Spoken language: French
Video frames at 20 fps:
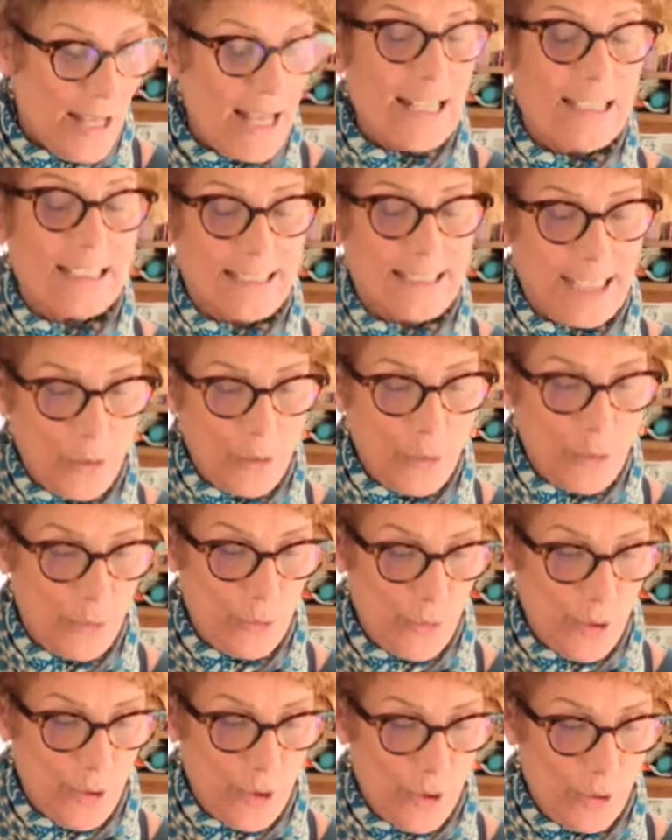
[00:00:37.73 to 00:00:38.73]
Salut,
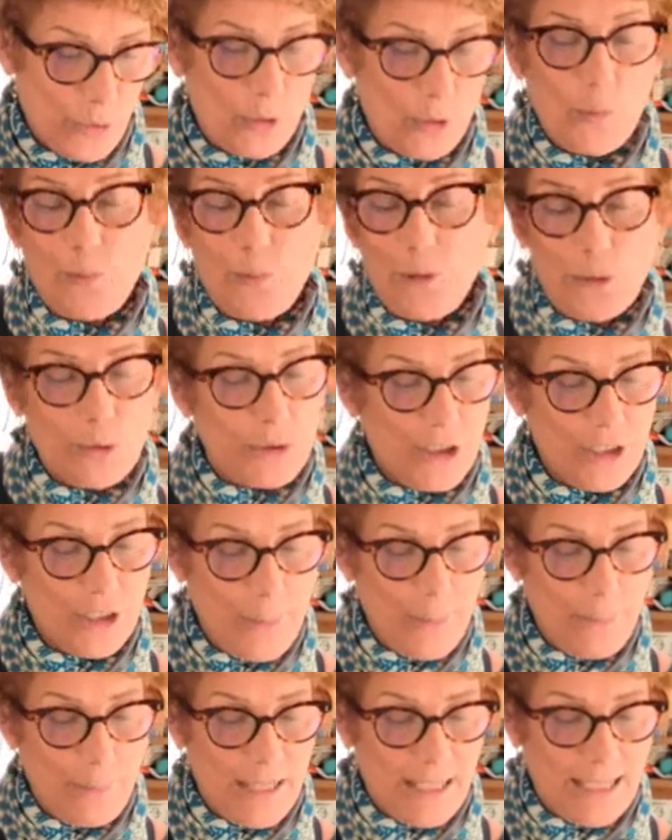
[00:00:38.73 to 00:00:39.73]
depuis l'automne à
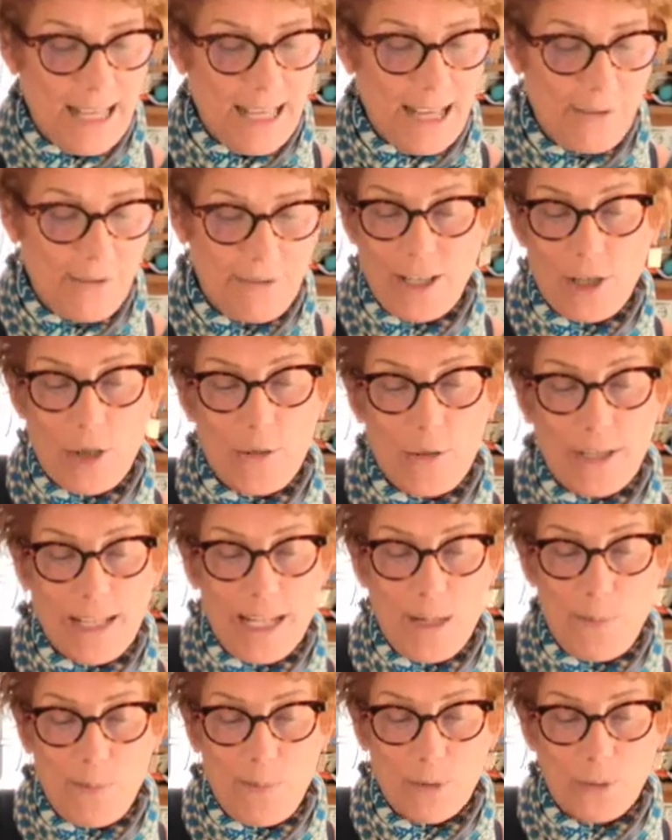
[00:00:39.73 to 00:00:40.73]
Pékin, vers
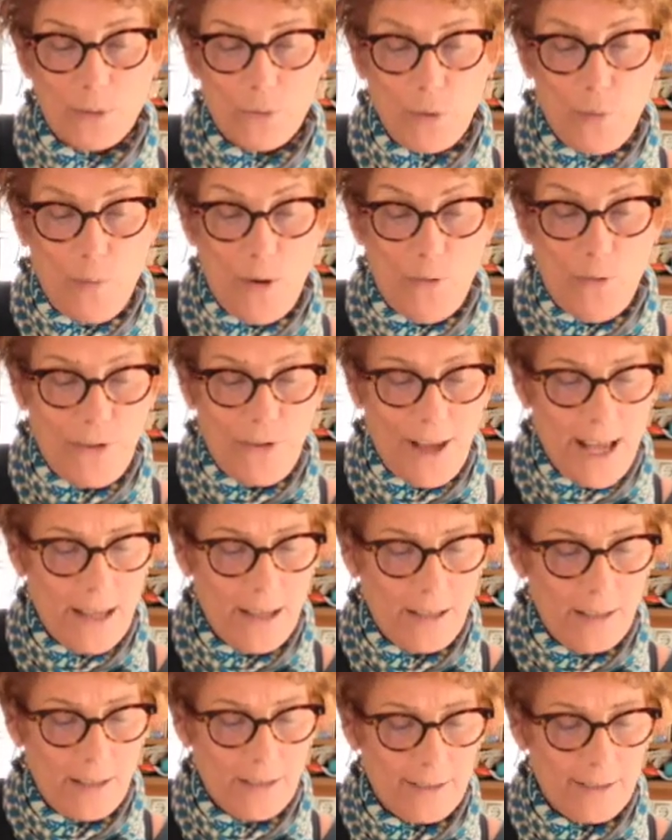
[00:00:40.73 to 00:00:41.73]
coquel plancton enfin
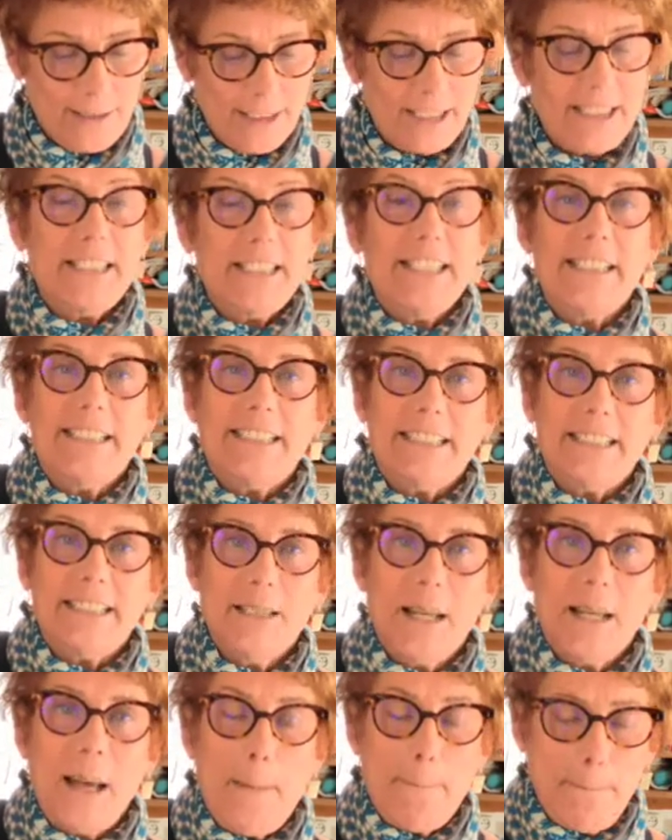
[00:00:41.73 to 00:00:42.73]
Inédit,
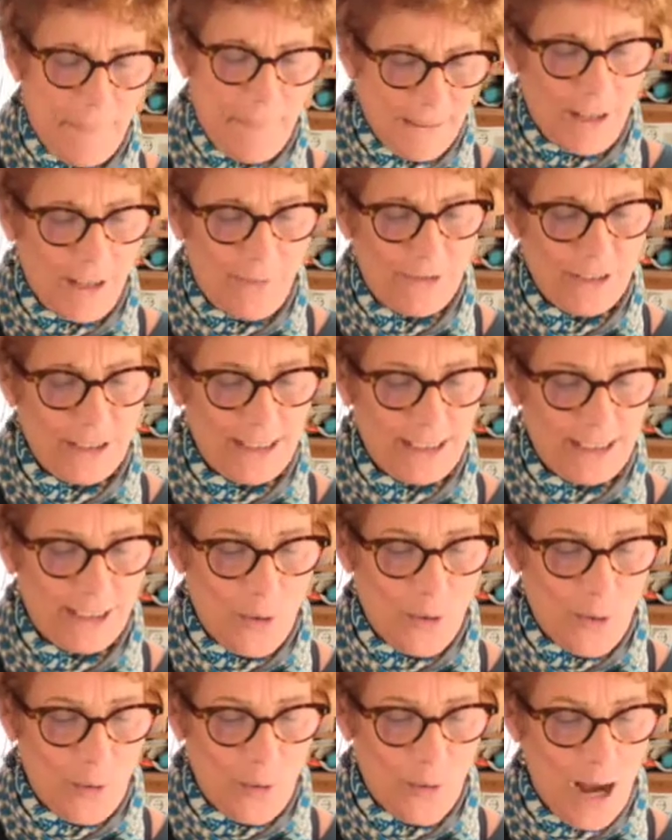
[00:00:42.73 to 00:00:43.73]

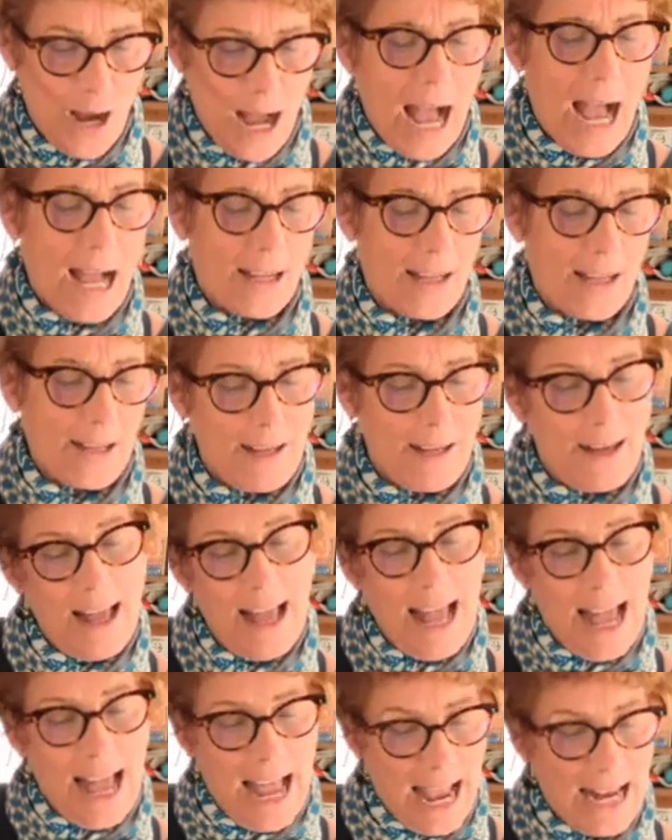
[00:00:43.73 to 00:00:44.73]
pataphysico, acre.
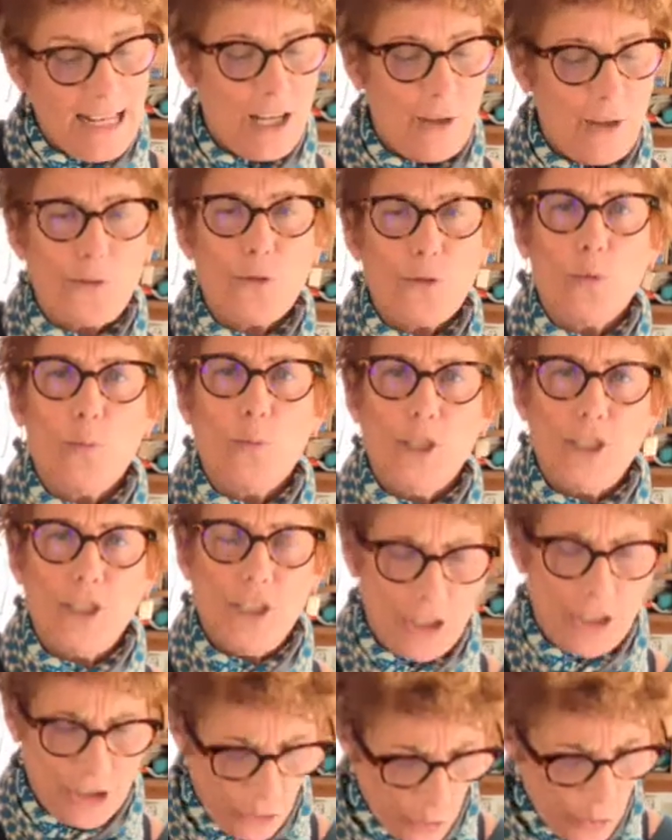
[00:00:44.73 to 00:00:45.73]
Allez,
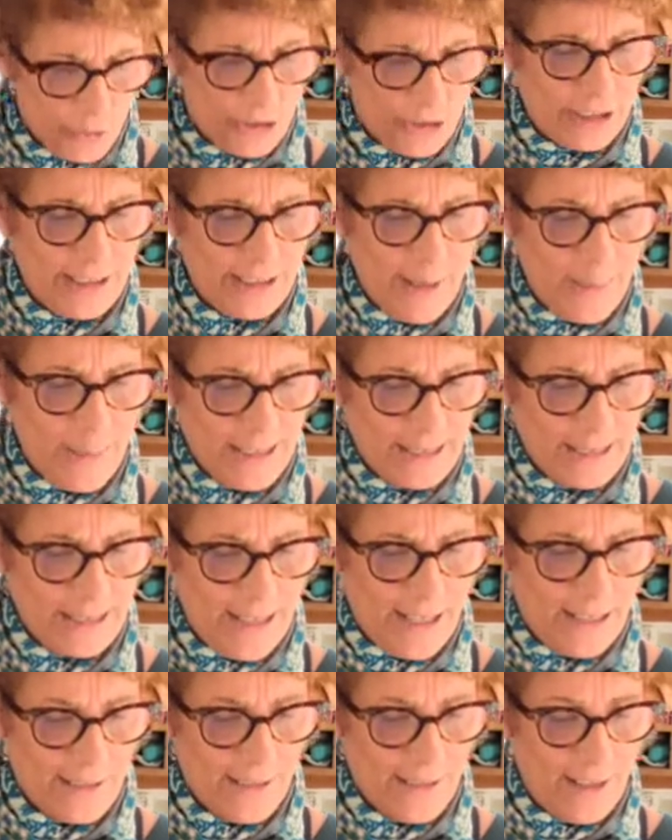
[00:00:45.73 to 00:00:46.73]
fourmi, au cinéma
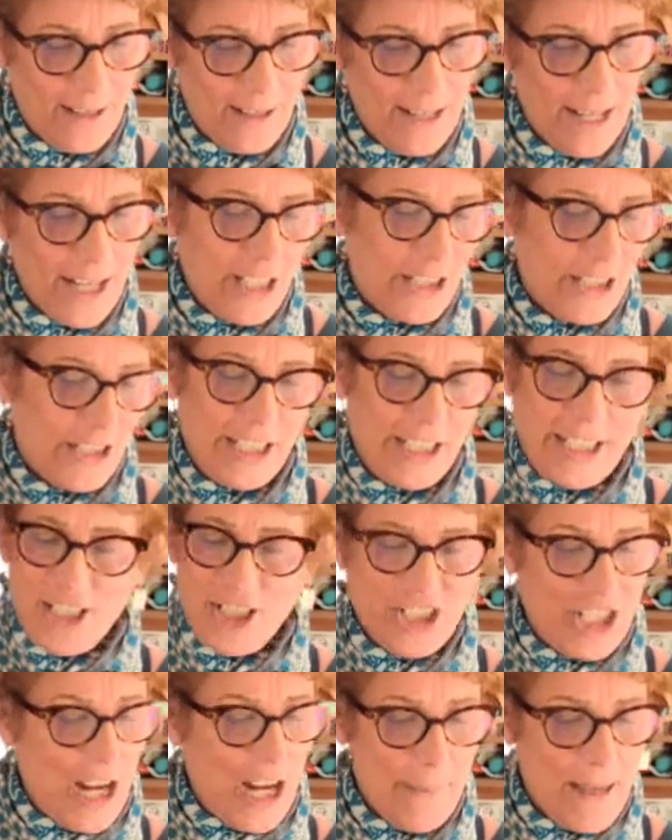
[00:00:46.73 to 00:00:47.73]
sacre. N'irai
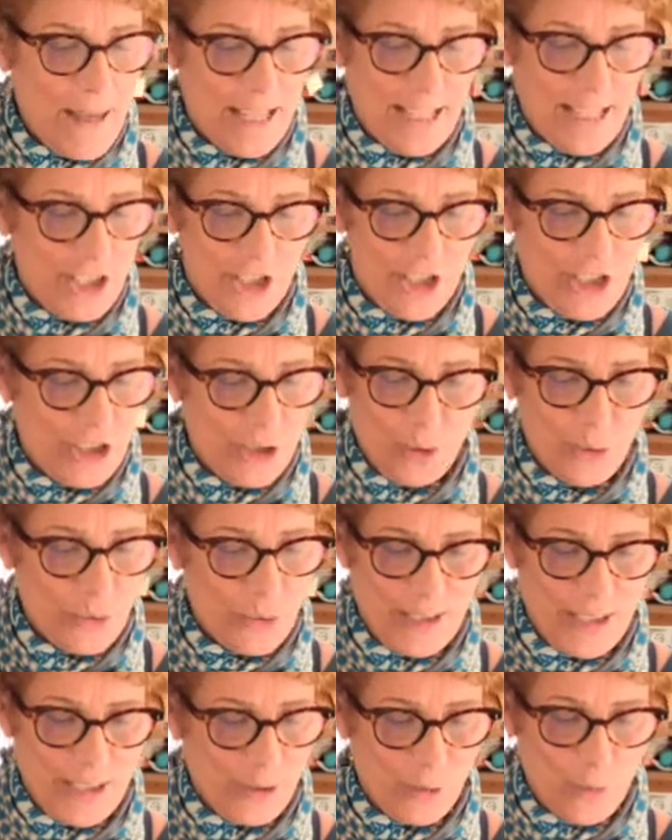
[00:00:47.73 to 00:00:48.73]
jamais cracher sur
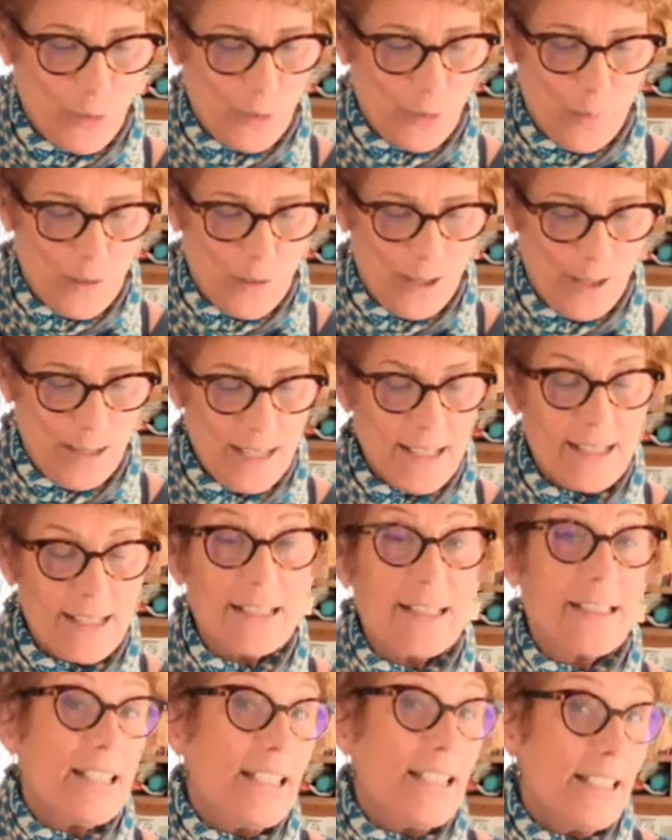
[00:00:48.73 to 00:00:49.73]
sa tombe.
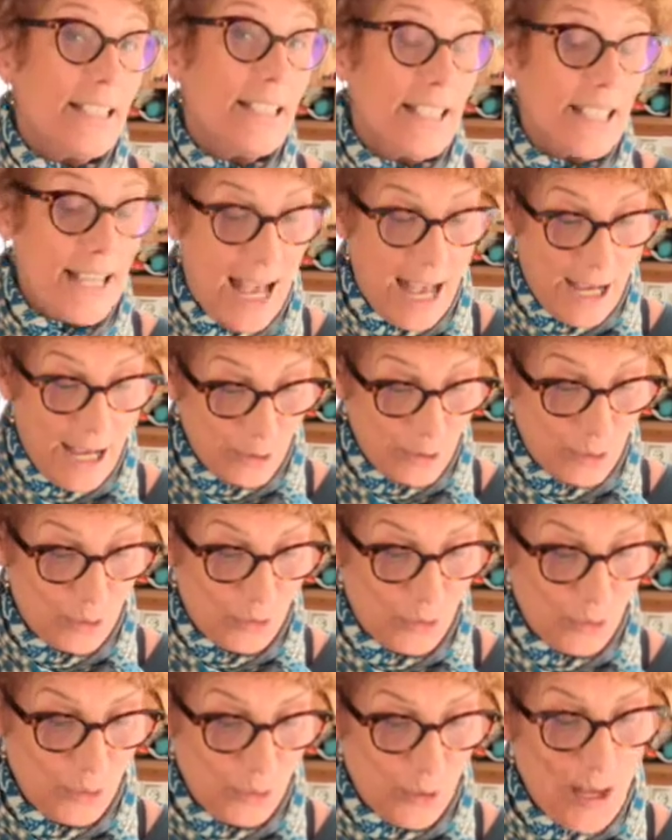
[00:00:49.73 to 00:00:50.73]
Signé
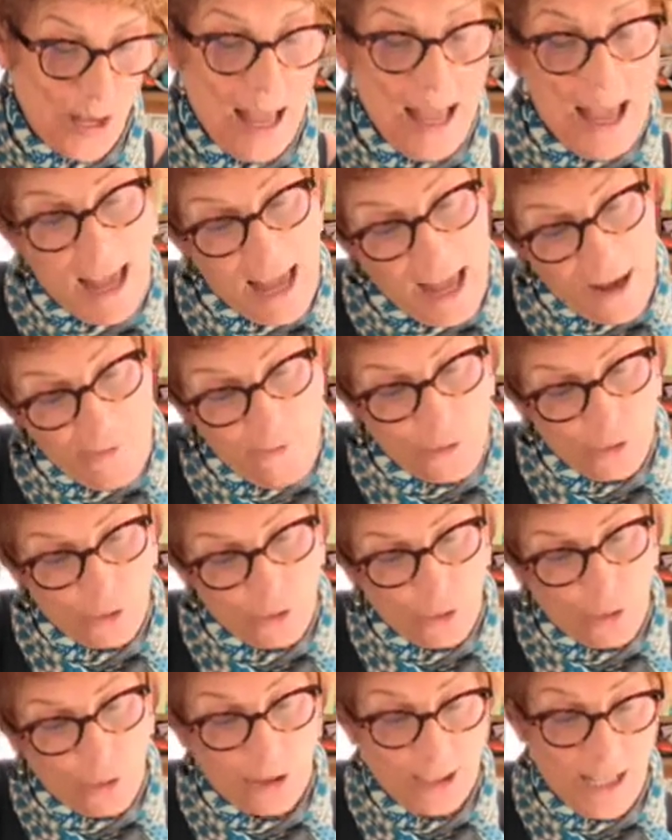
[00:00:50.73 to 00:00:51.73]
Arthur,
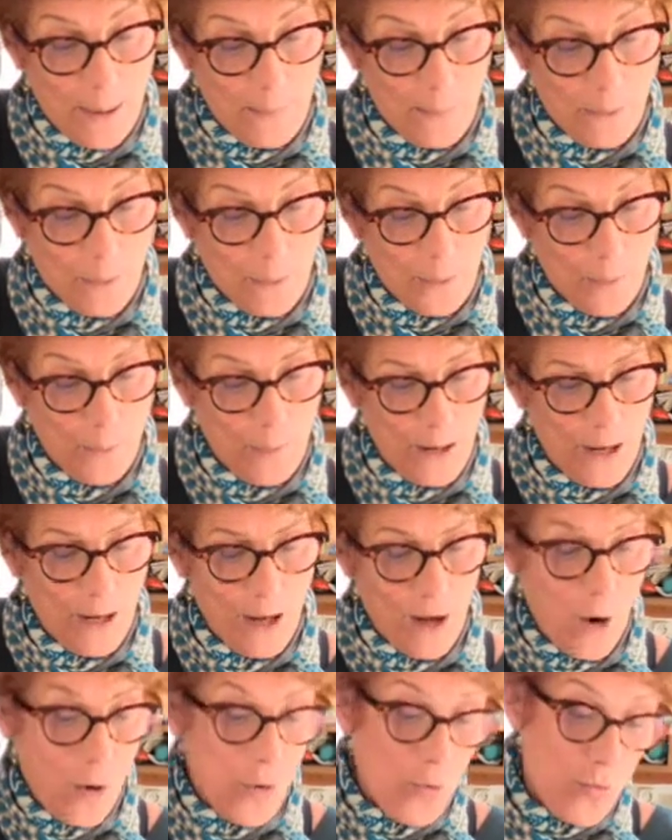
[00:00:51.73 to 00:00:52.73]
inventeur de la bombe,
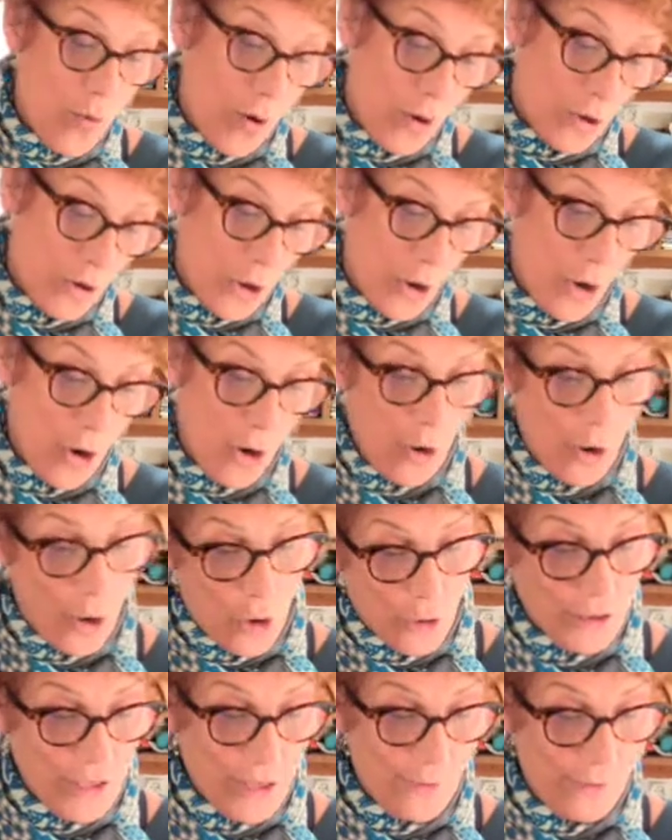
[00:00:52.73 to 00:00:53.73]
ou encore
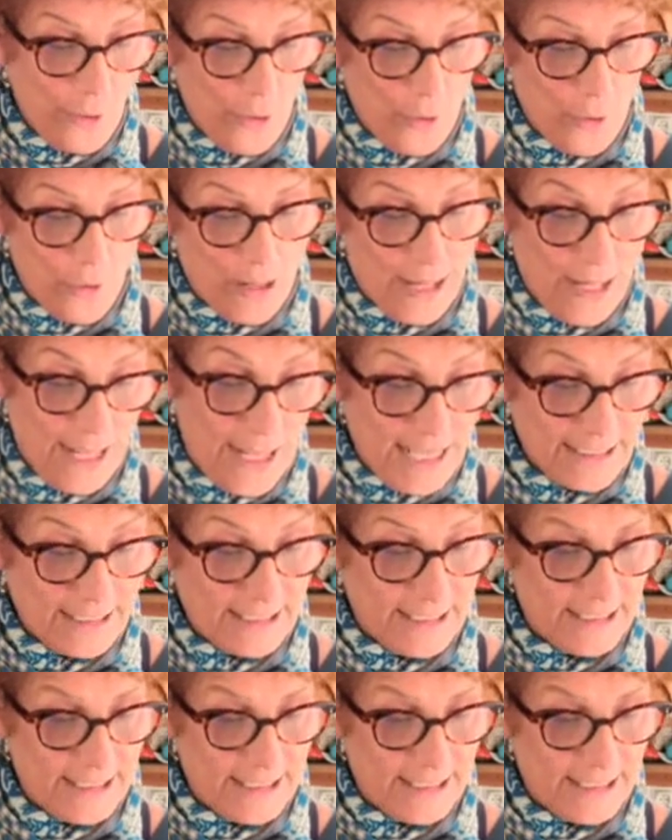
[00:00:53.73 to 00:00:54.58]
en avant la